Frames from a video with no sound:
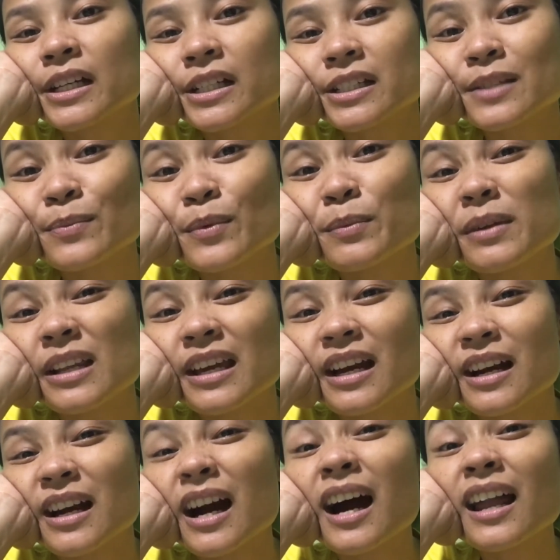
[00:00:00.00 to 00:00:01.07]
Kasi bumili
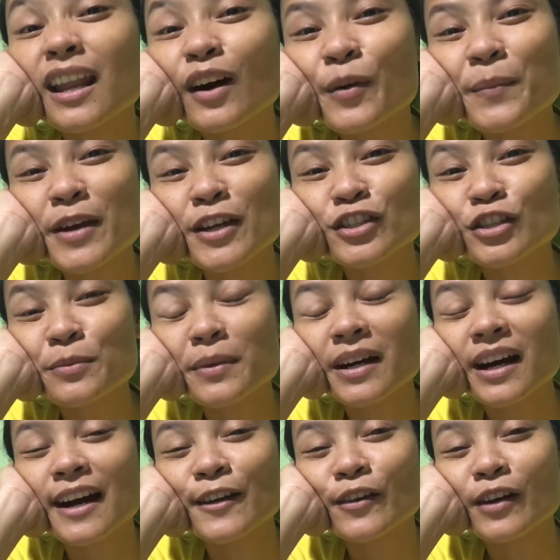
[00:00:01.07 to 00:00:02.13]
ka. Akala ko medyo
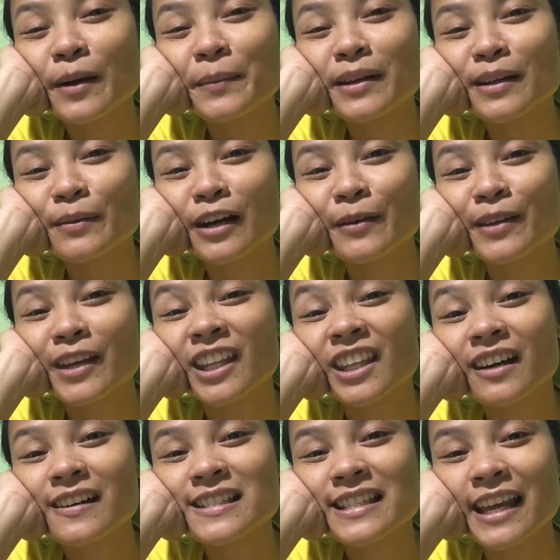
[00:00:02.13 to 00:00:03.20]
mag-ano kami na maraming ganda
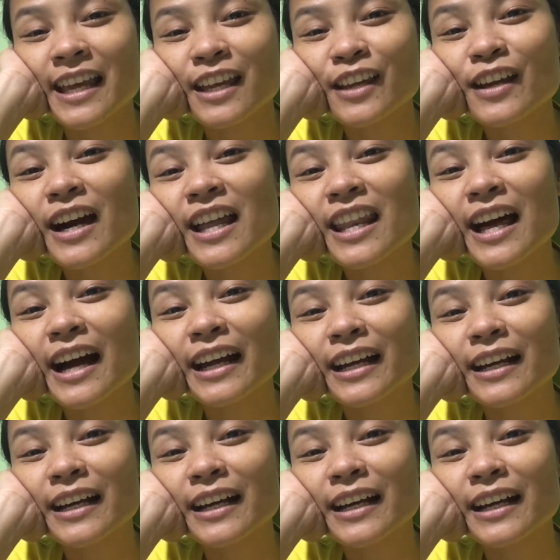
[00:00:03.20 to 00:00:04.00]
kasi nga lang